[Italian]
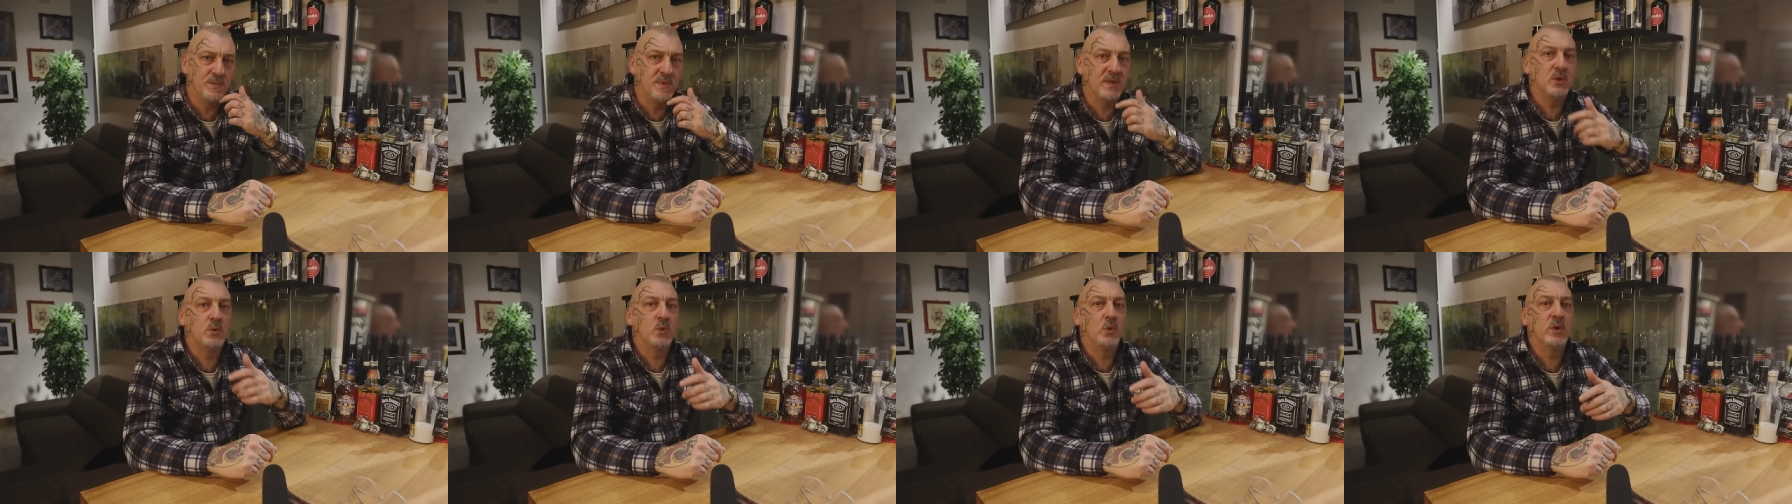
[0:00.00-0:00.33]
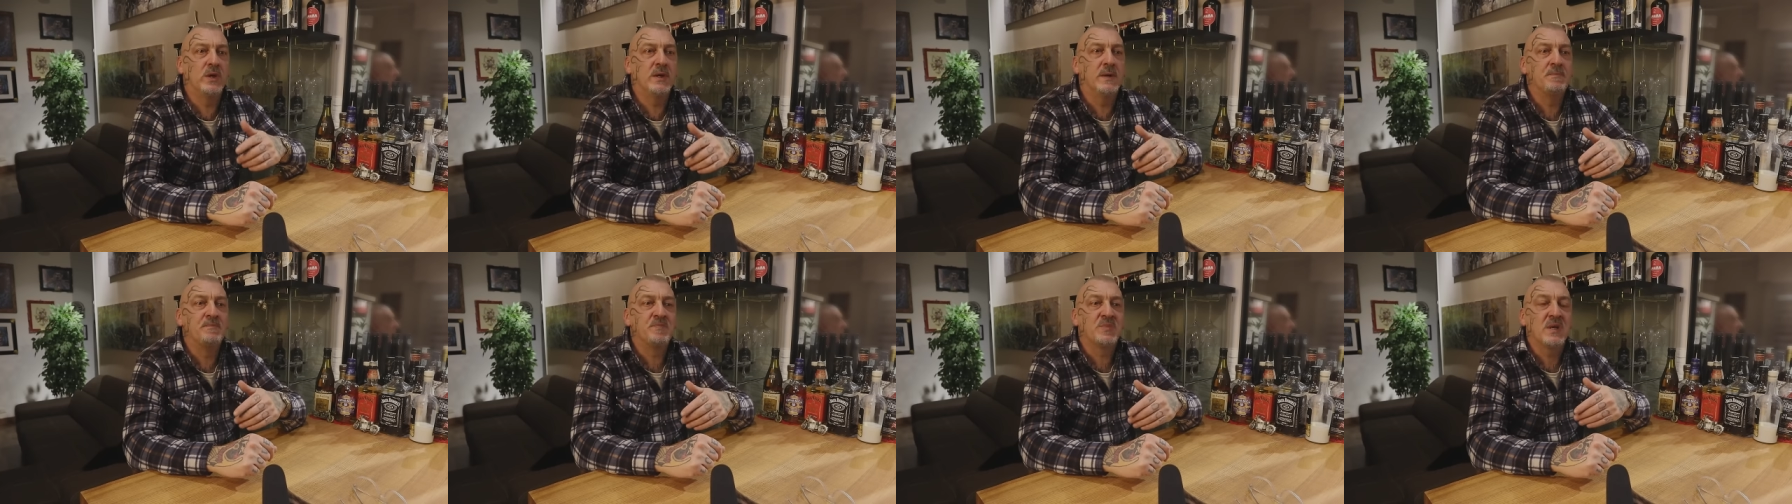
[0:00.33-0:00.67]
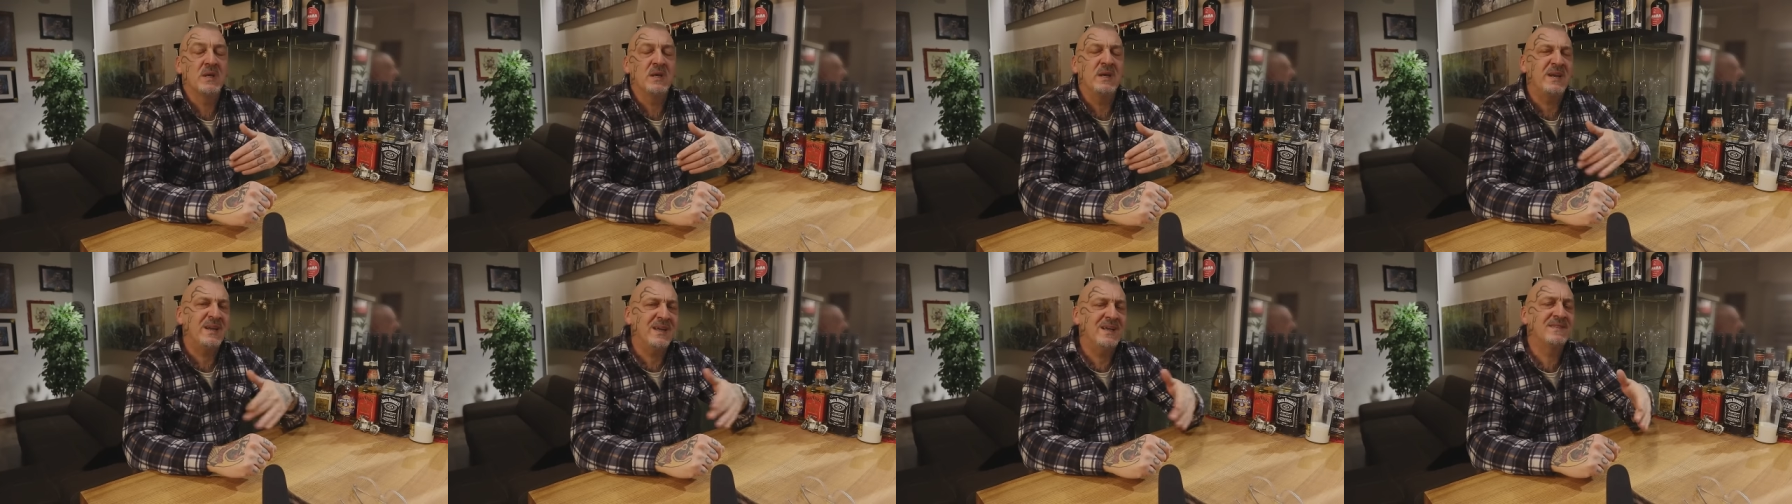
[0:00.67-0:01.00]
per cui
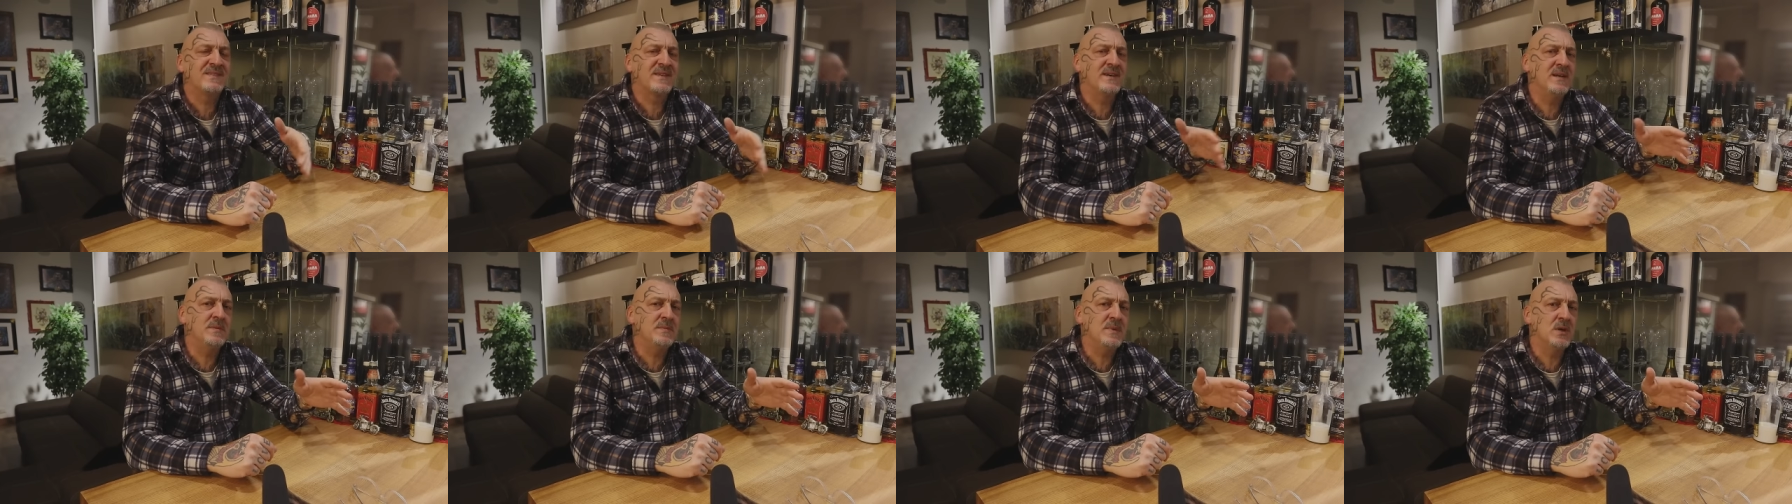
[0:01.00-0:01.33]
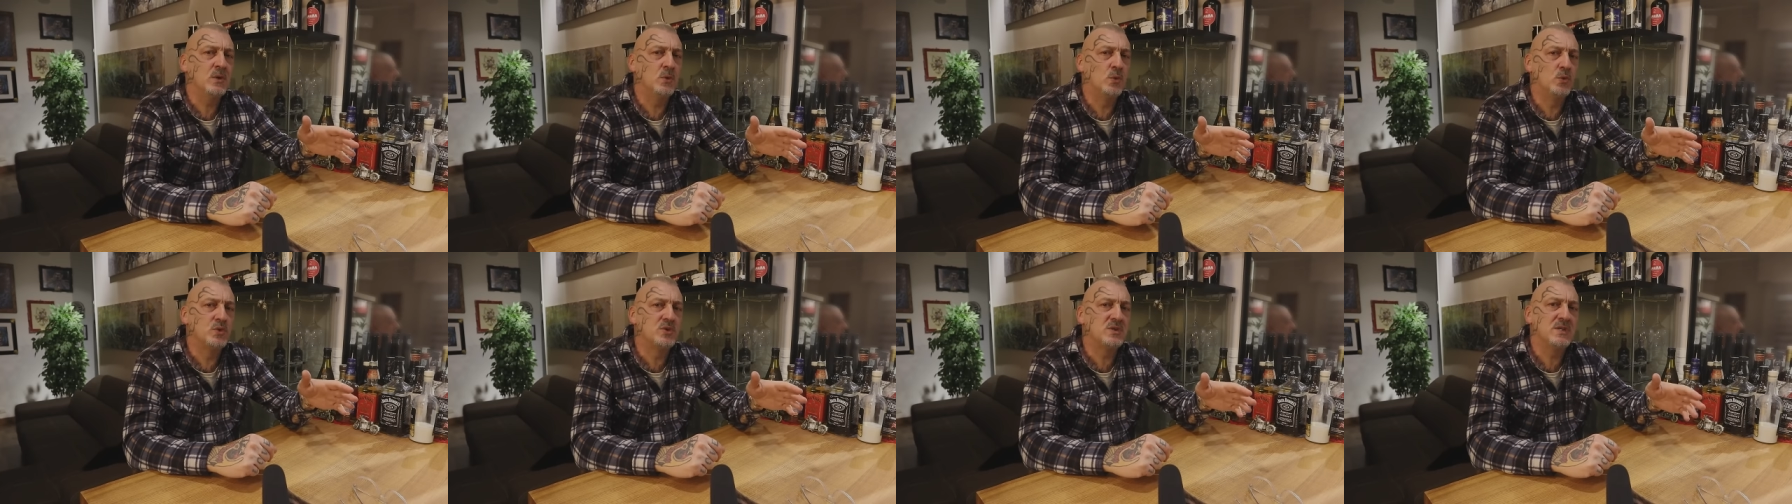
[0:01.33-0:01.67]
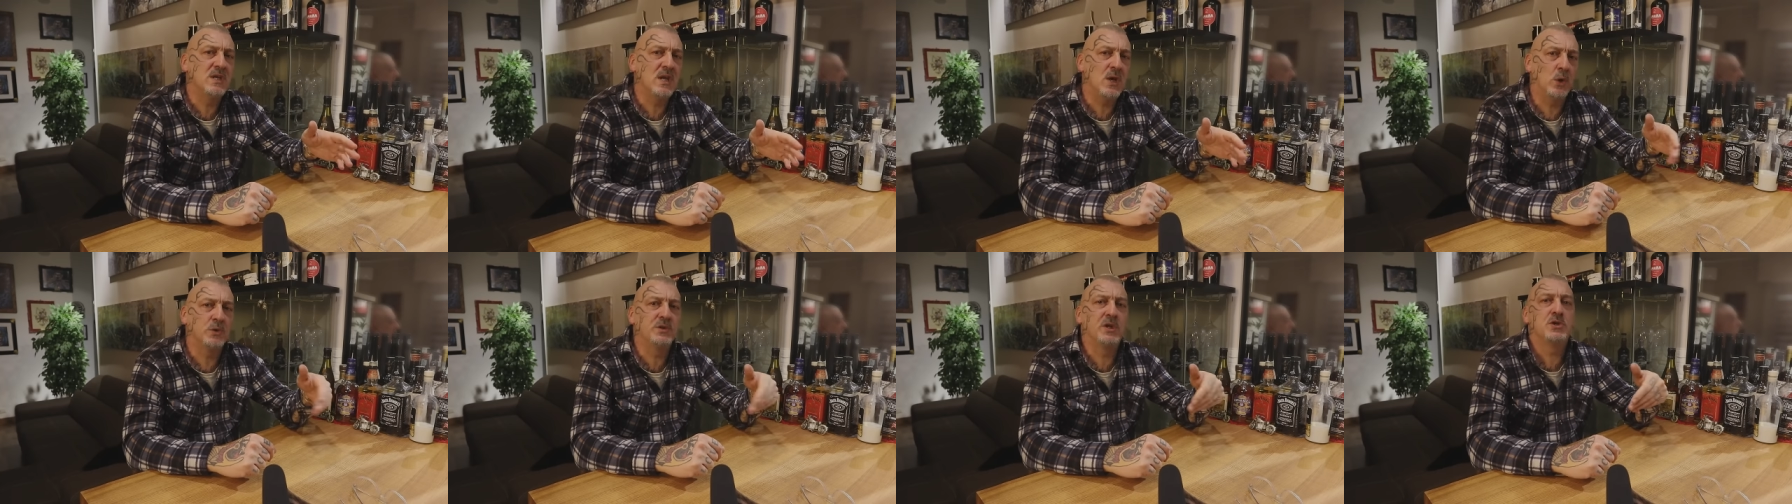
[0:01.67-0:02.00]
rientra nei miei
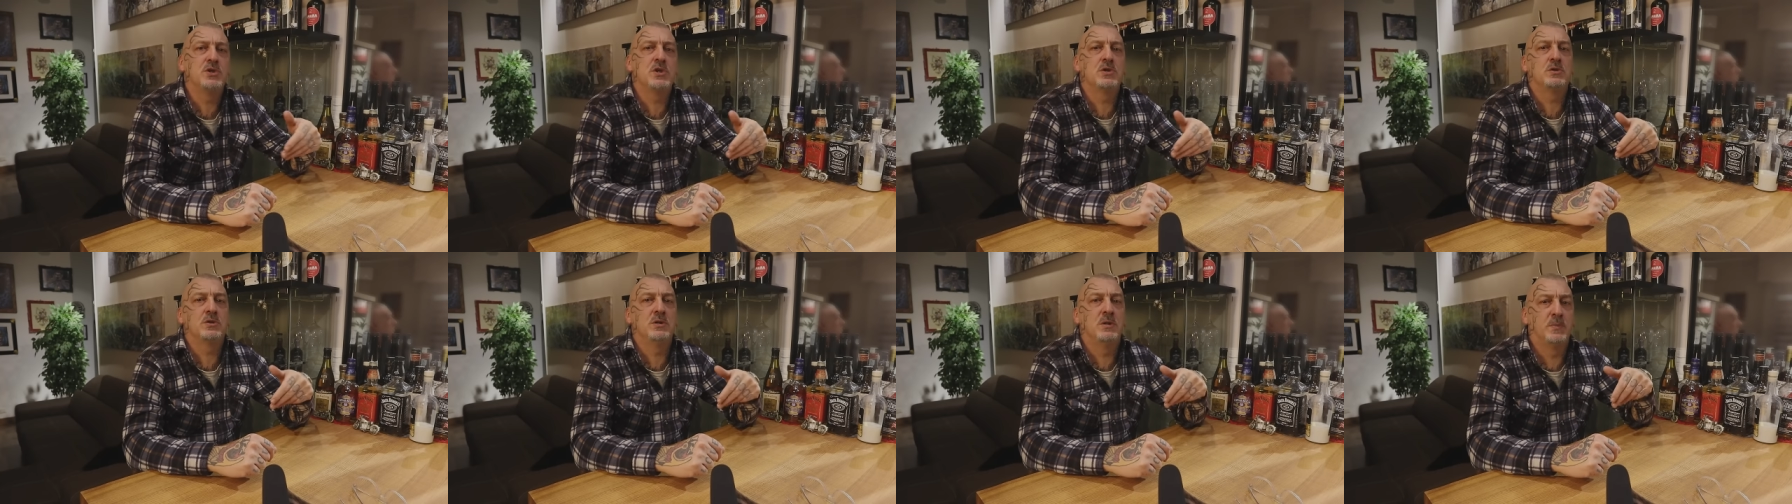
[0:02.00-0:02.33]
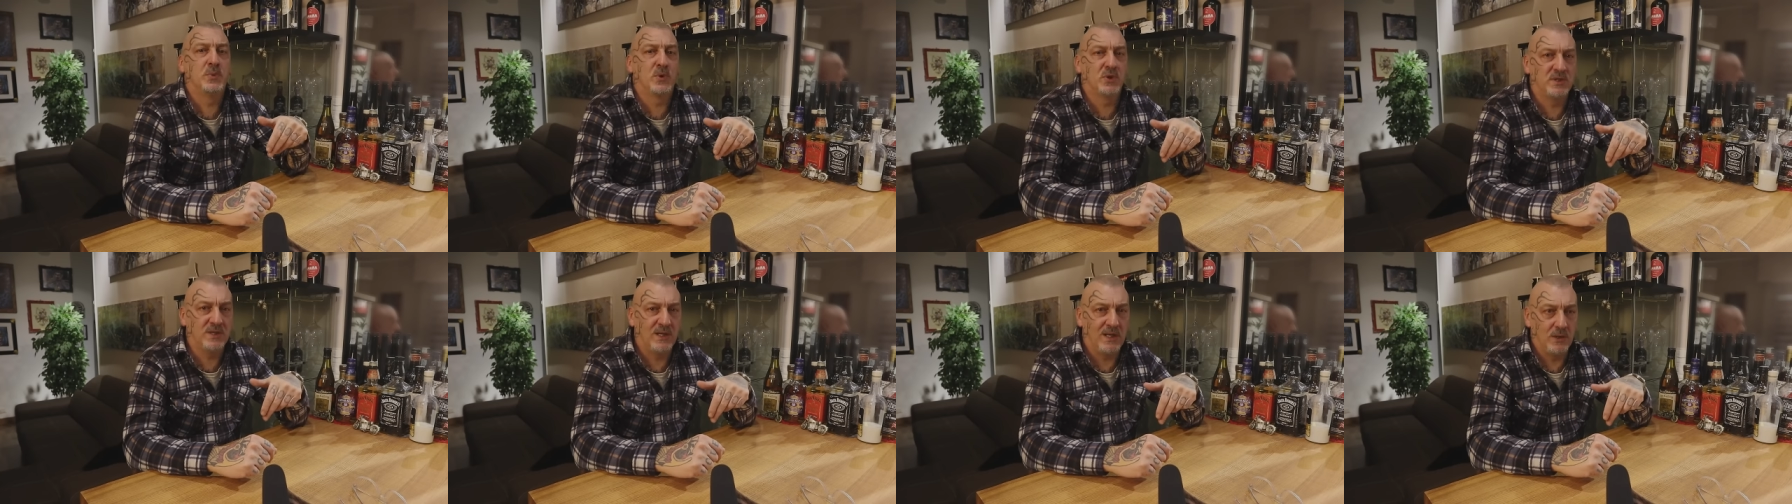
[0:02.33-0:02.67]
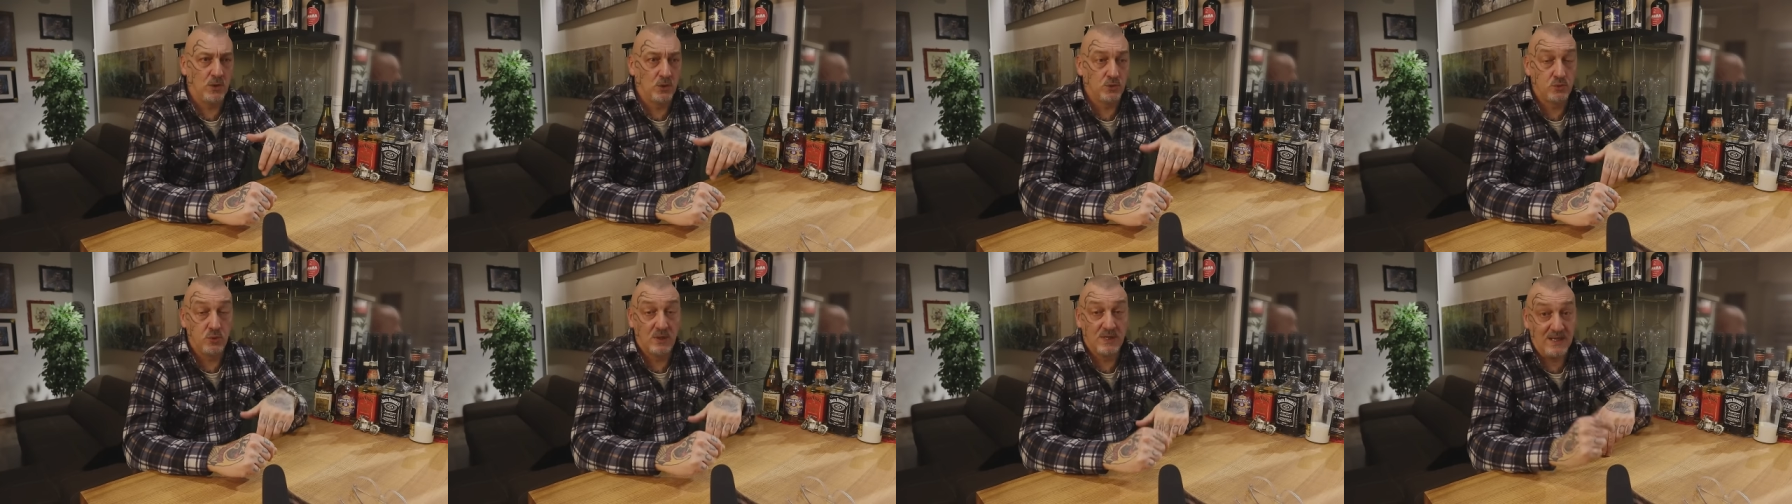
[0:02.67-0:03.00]
gusti e ho deciso di
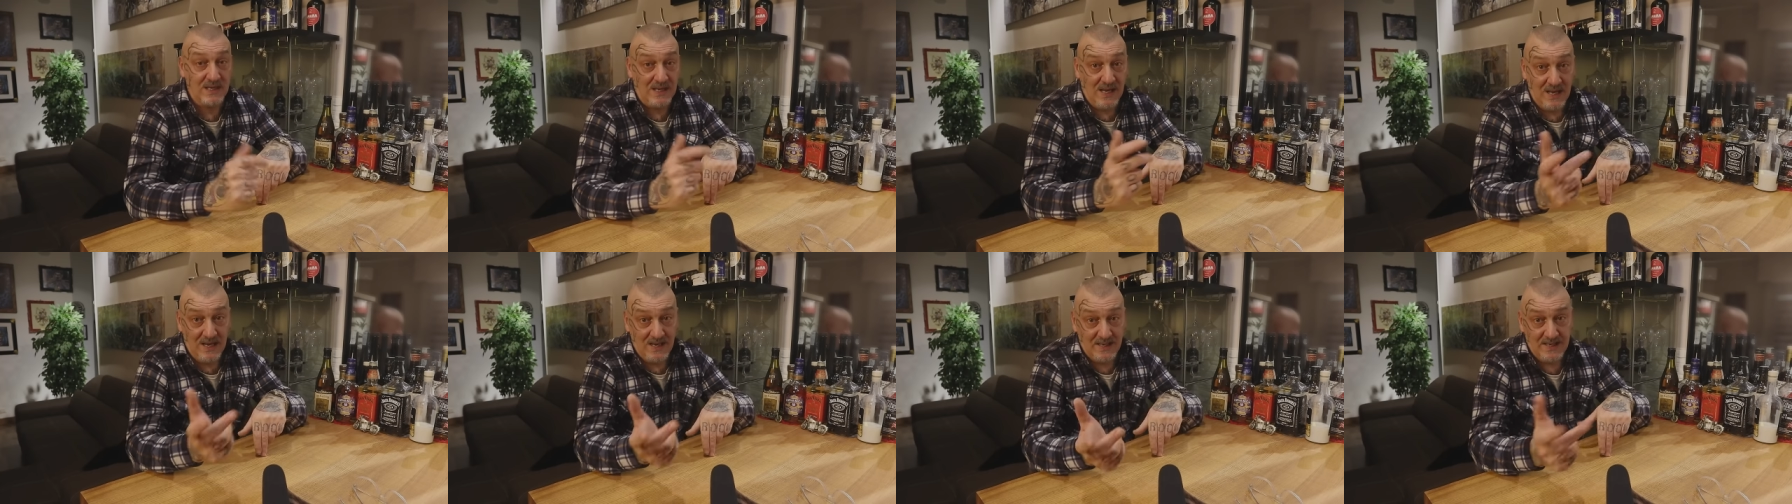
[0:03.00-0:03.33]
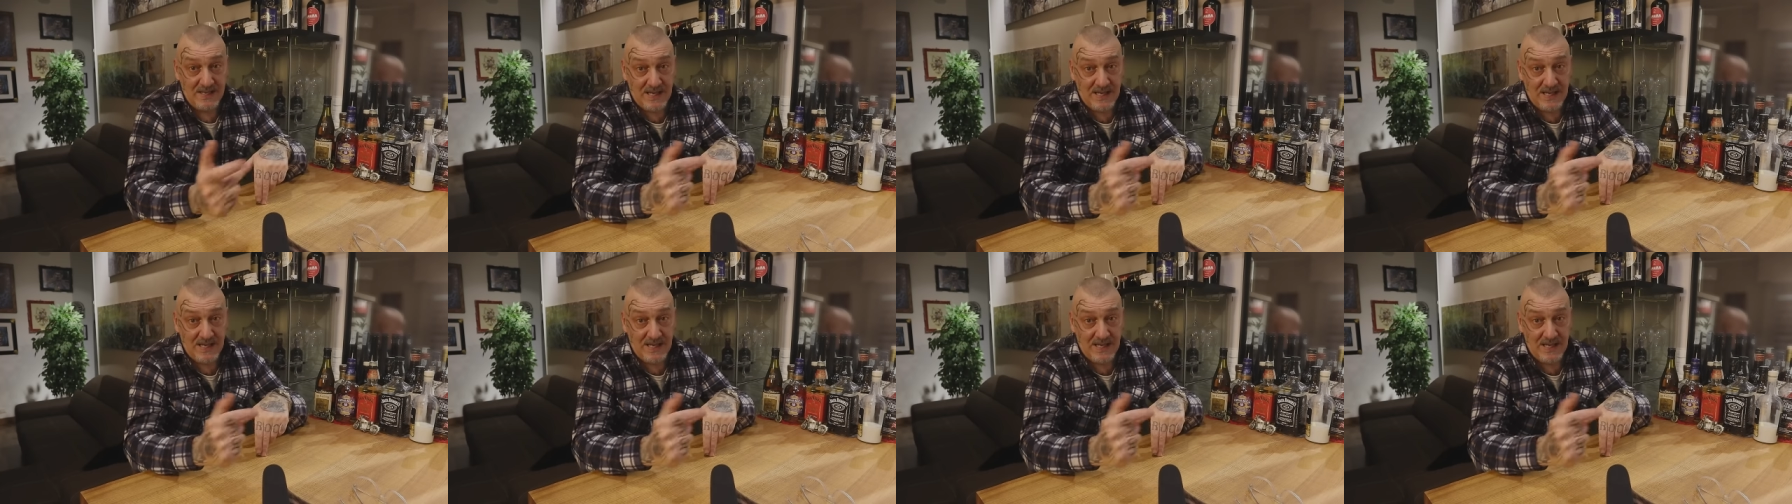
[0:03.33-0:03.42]
portarlo sul canale.